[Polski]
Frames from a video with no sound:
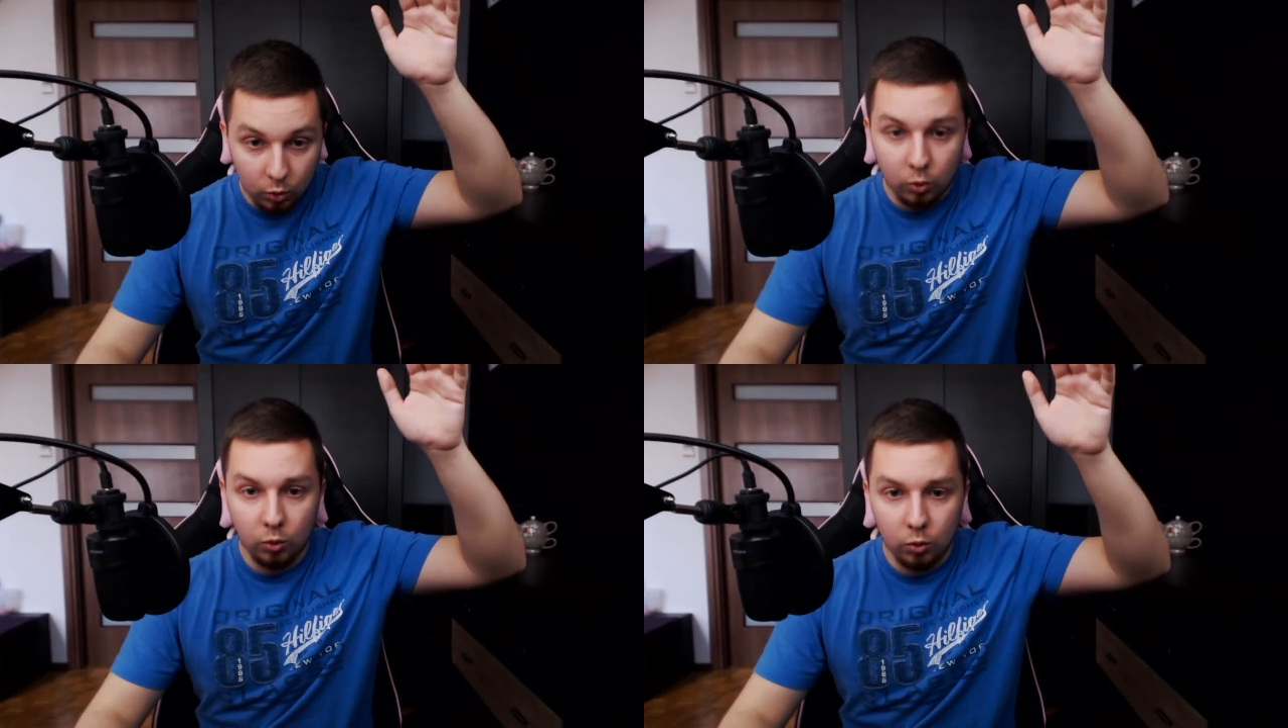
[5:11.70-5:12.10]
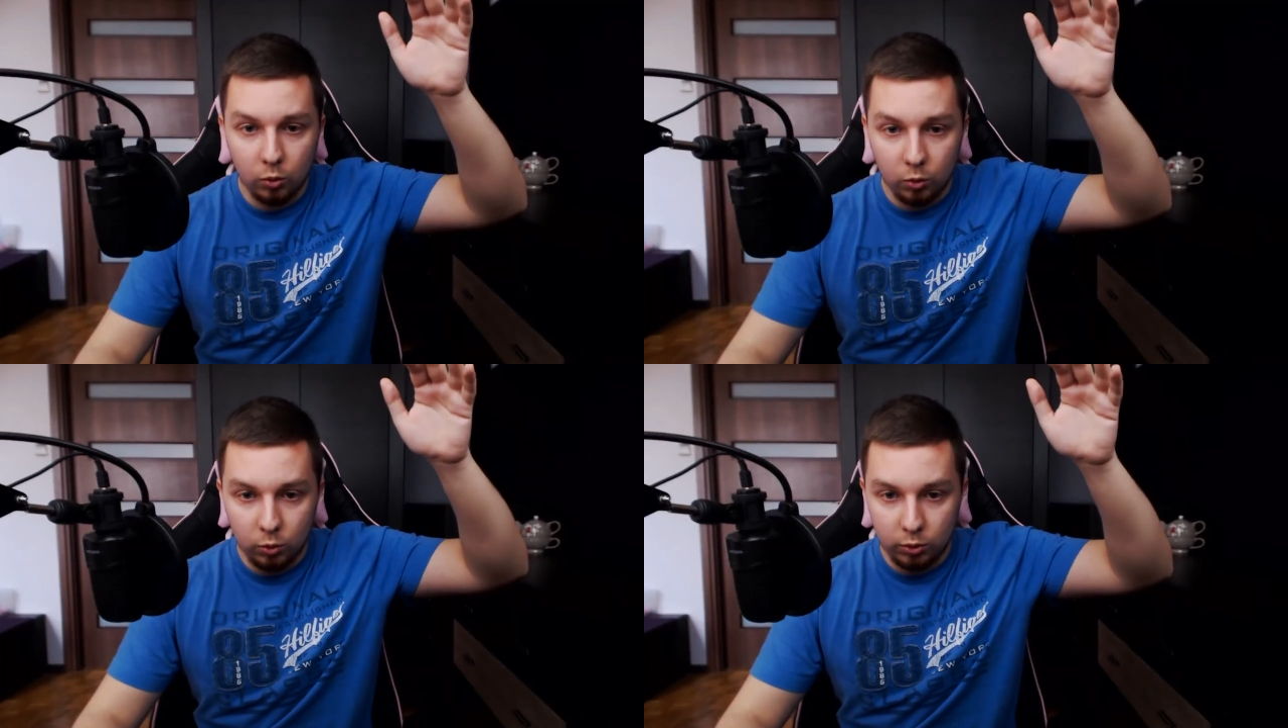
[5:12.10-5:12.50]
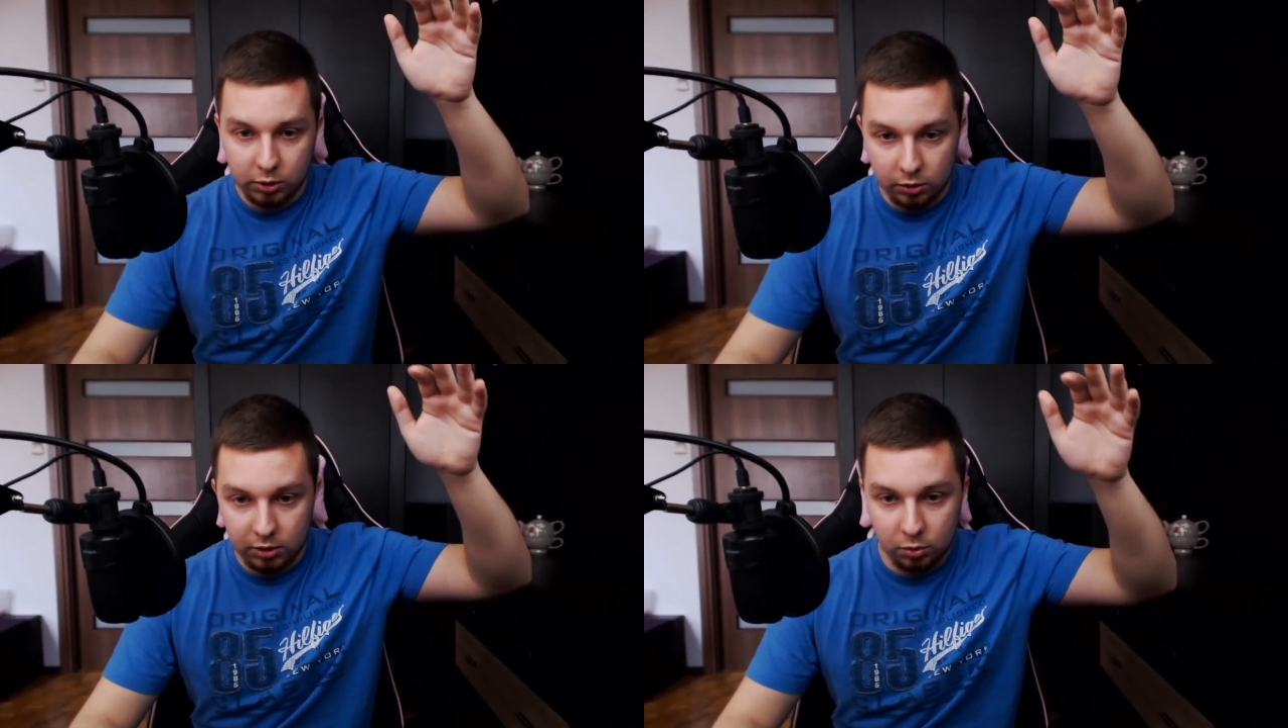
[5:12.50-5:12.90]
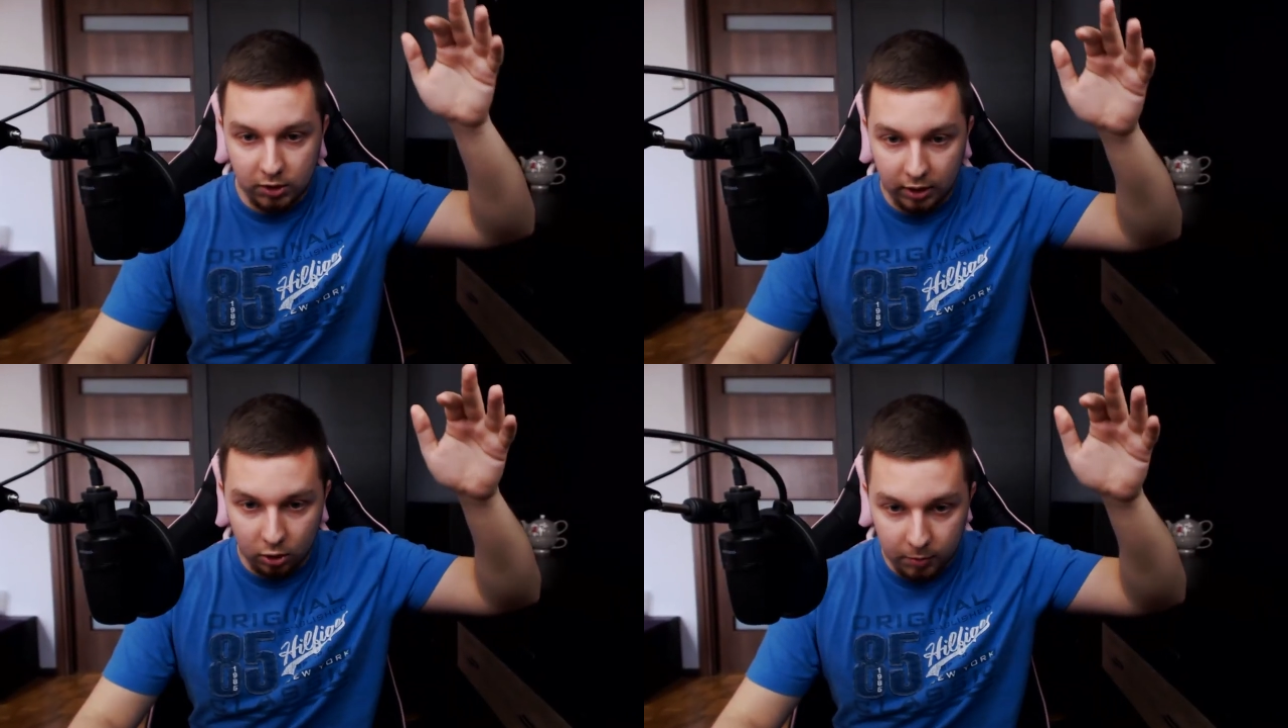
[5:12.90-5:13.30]
Uuu, co ty
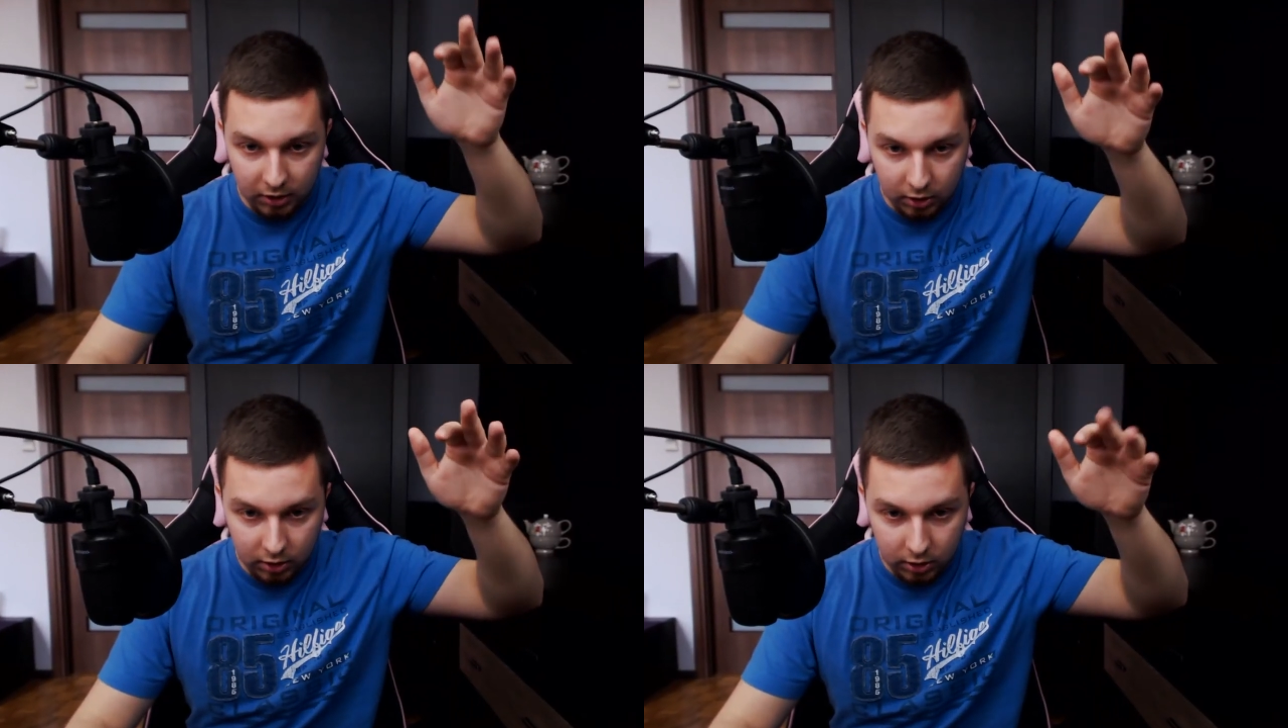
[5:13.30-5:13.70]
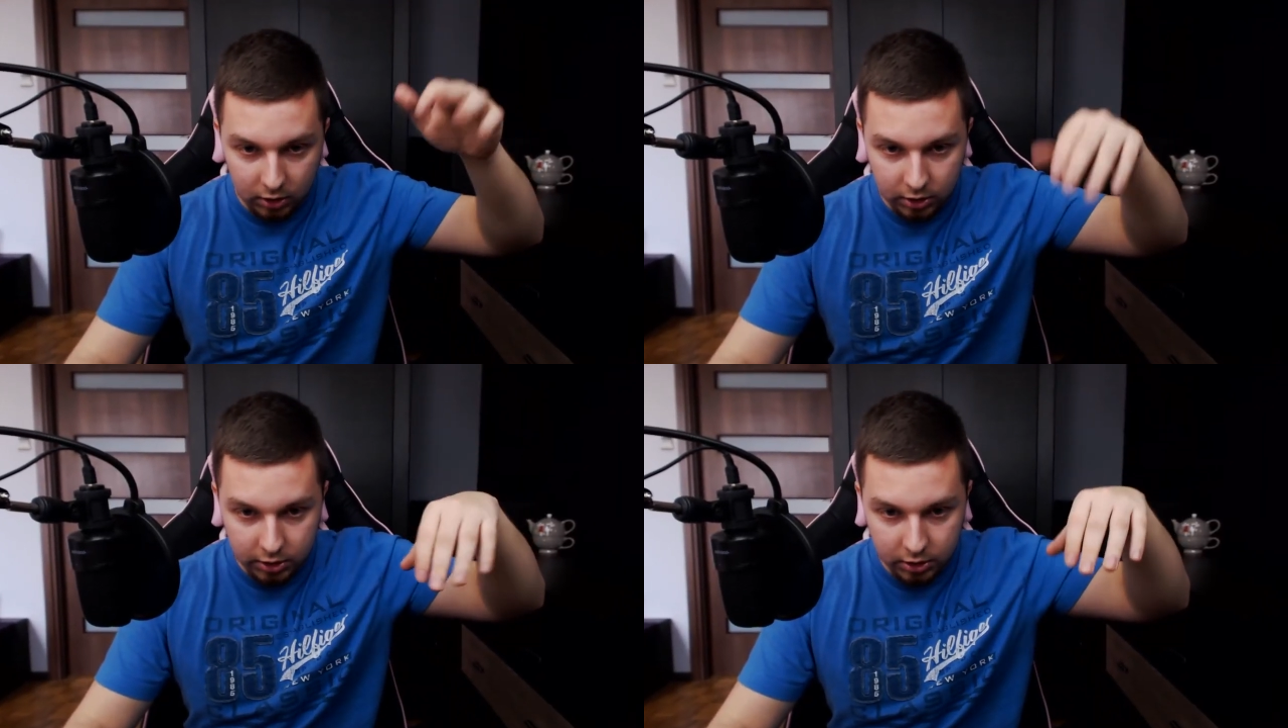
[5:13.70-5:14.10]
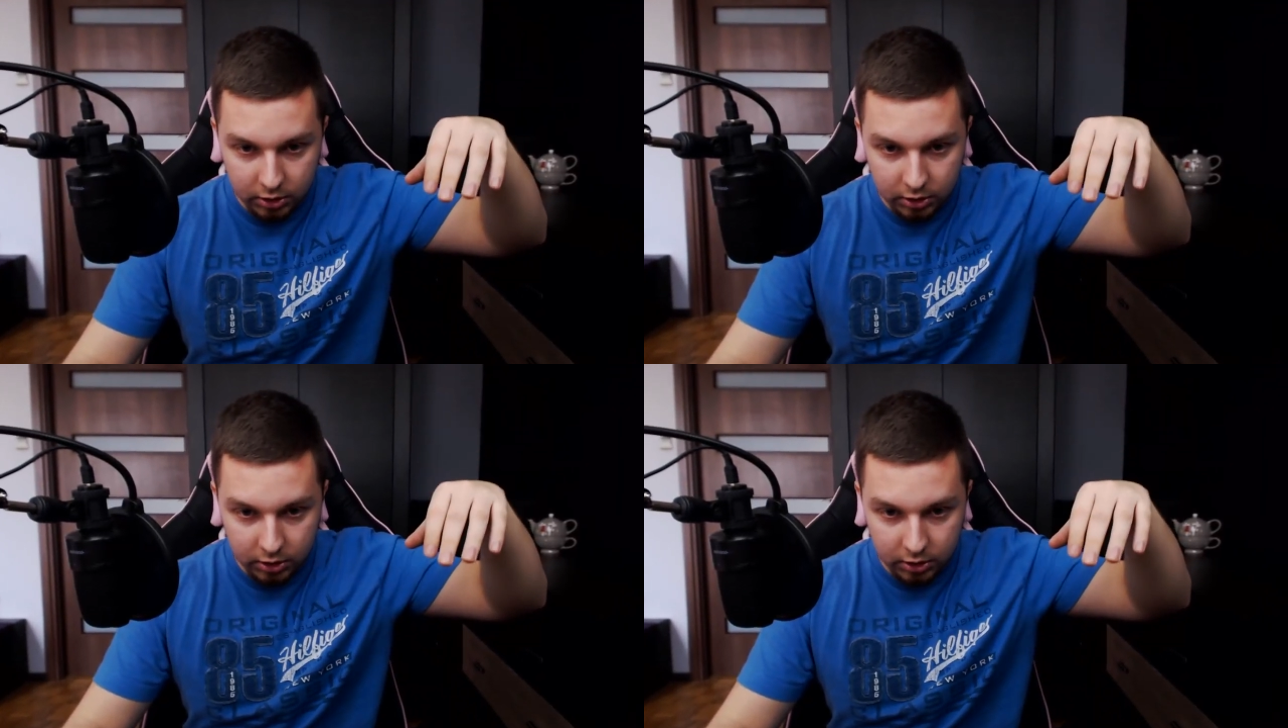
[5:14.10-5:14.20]
tutaj robisz?